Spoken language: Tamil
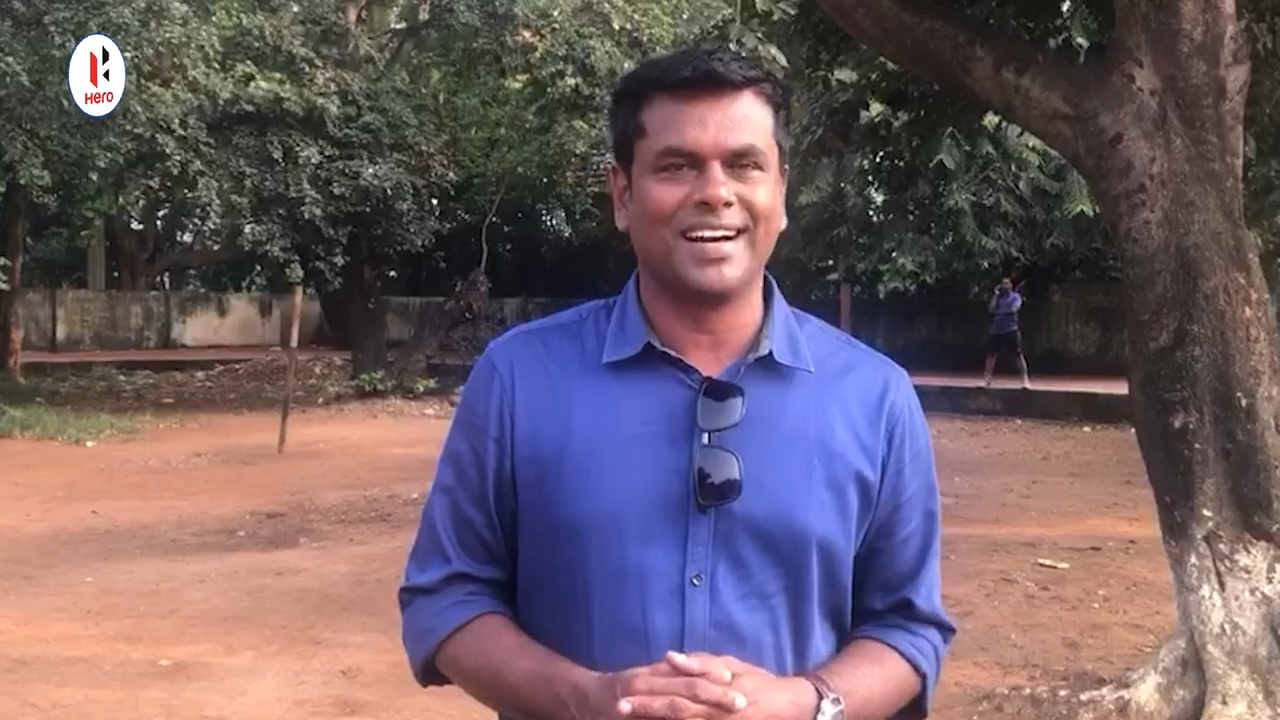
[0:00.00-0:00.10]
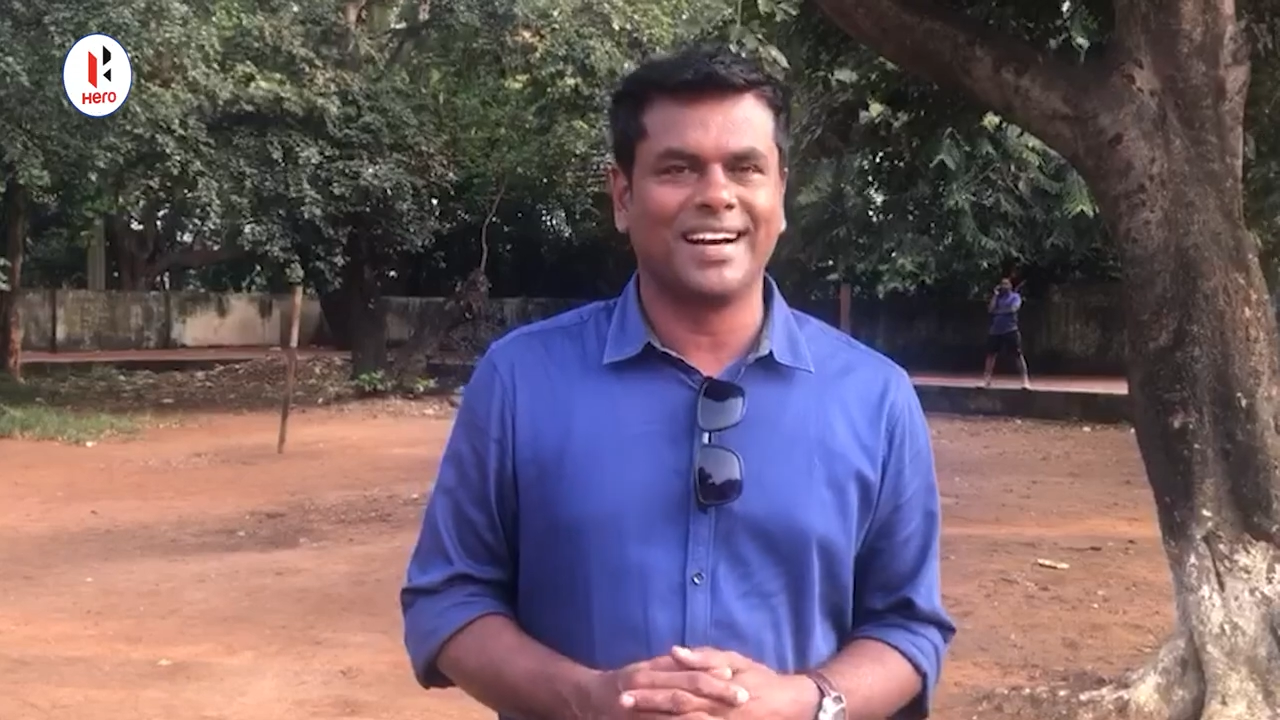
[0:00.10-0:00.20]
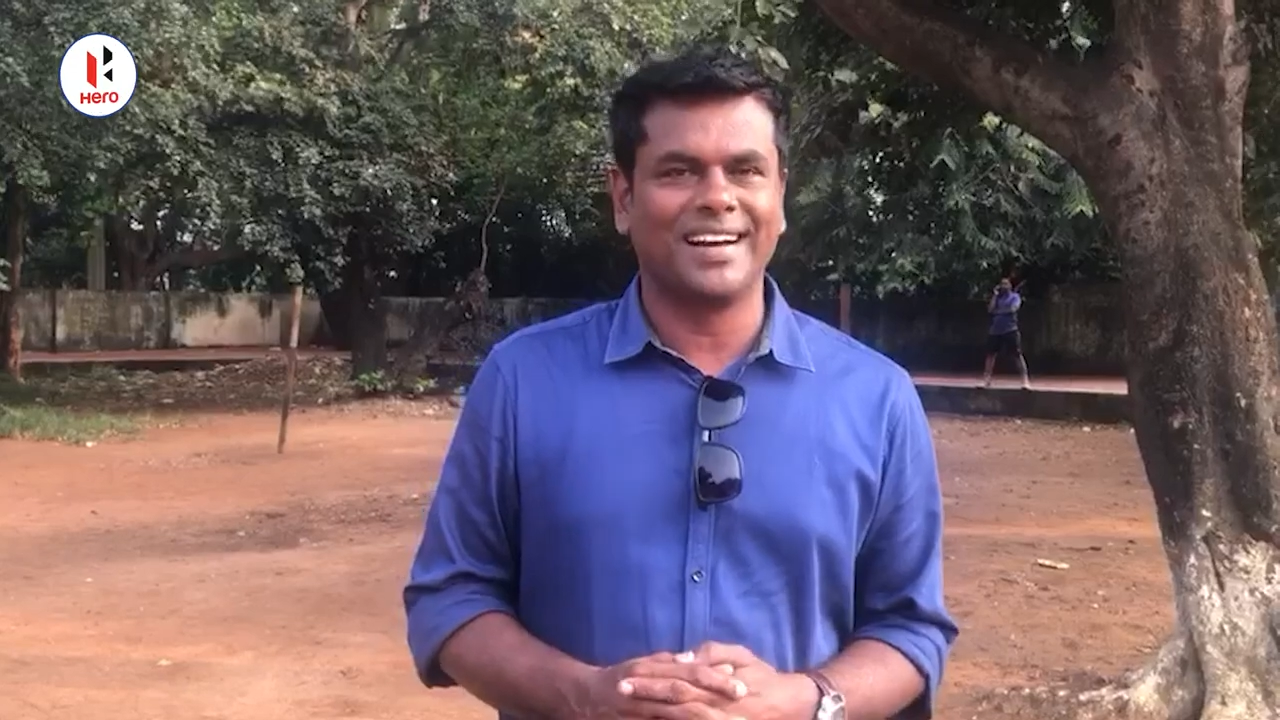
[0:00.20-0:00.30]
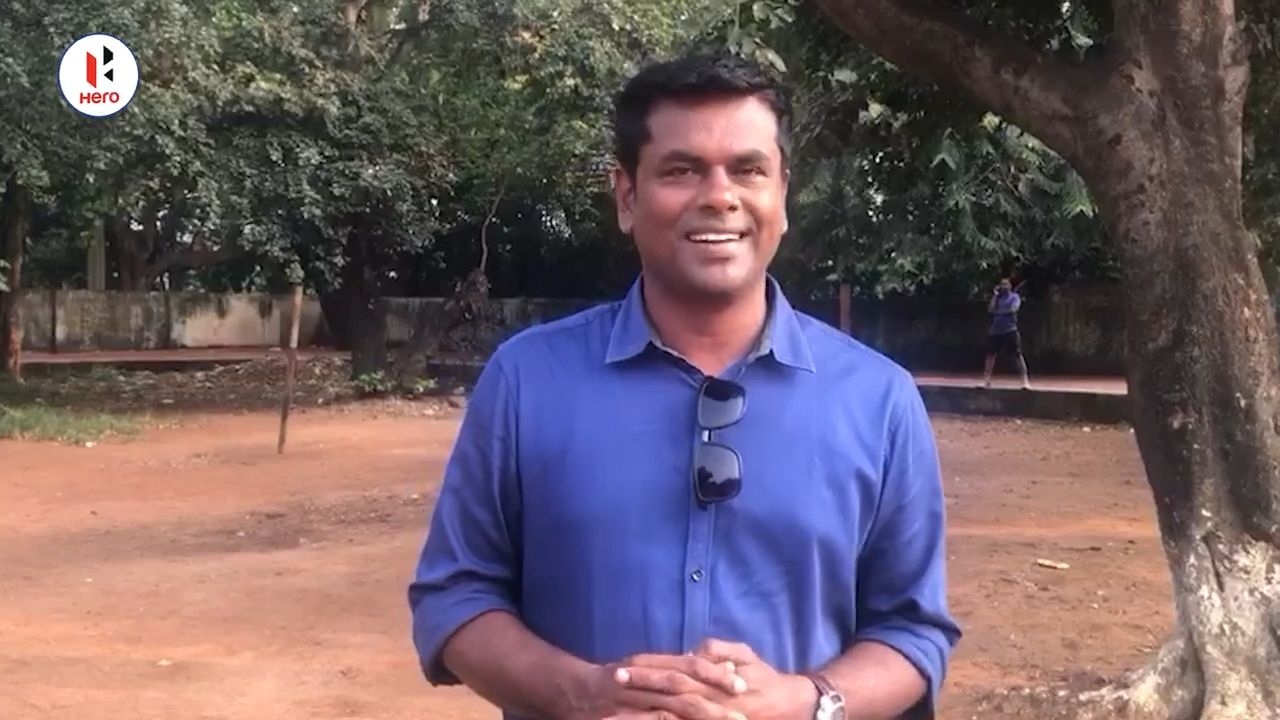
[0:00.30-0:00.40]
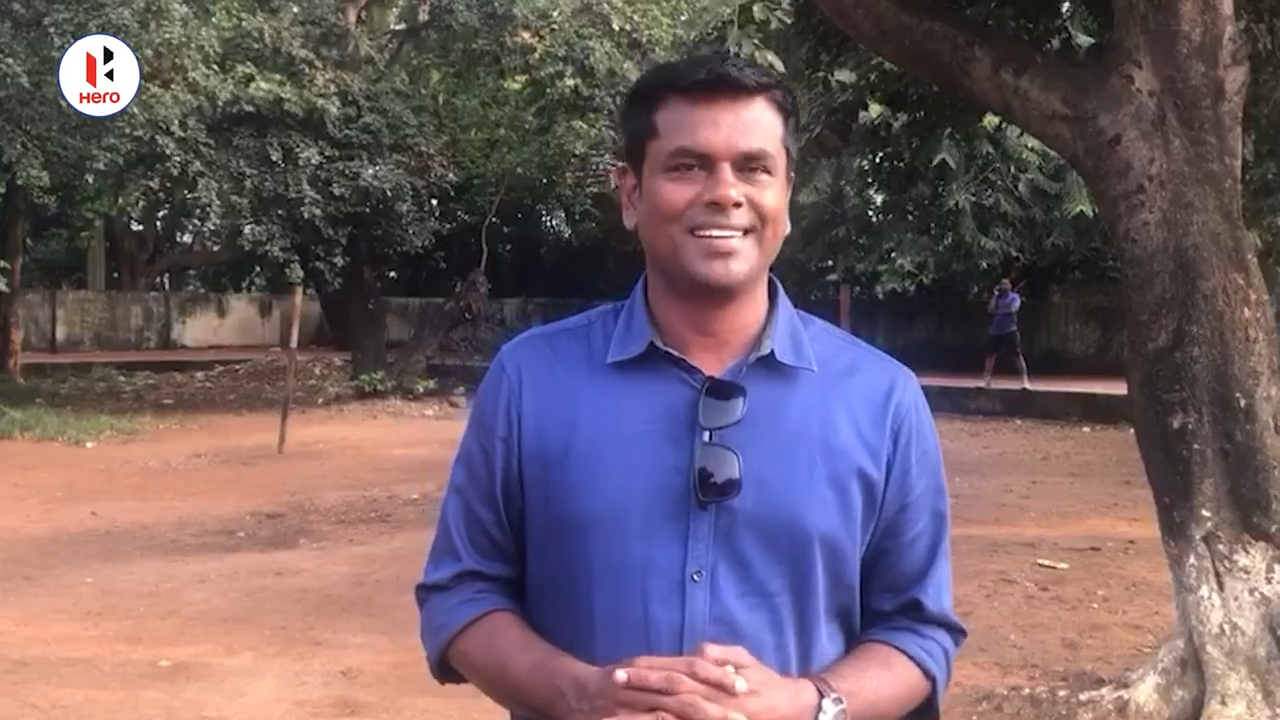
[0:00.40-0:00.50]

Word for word: ஆஹா